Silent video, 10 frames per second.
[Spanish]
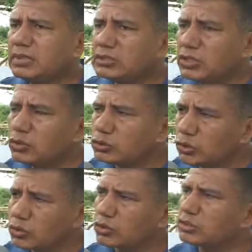si
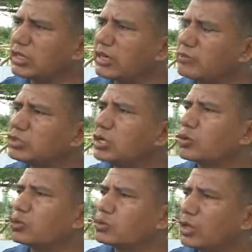nosotros tenemos el
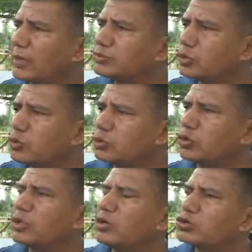control
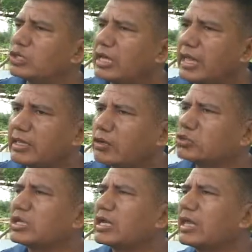absoluto de los
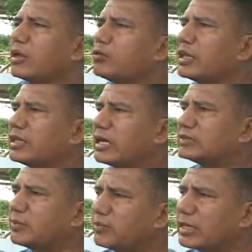criaderos en cada una de
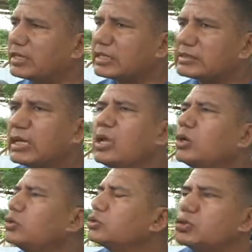las viviendas,
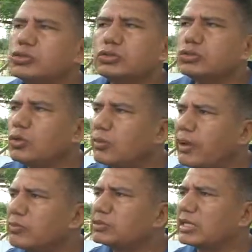nosotros no
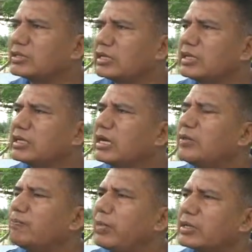vamos a tener el
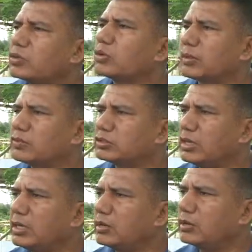impacto que hemos
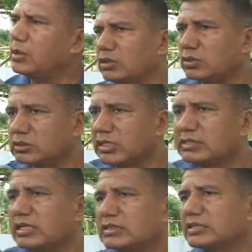tenido.
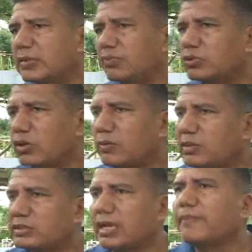Entonces, desde ese punto de
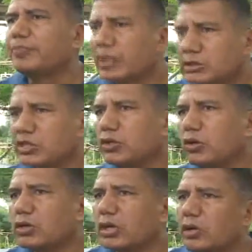vista, si
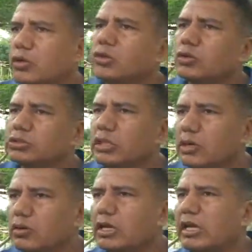yo creo y
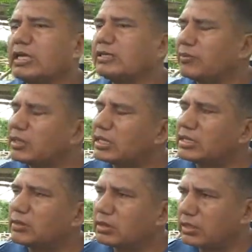considero que debe de
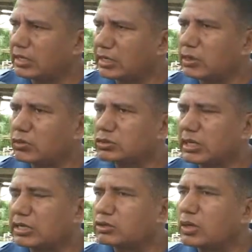tener en
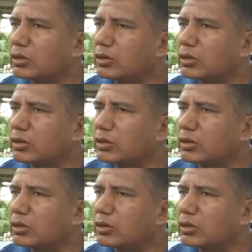consideración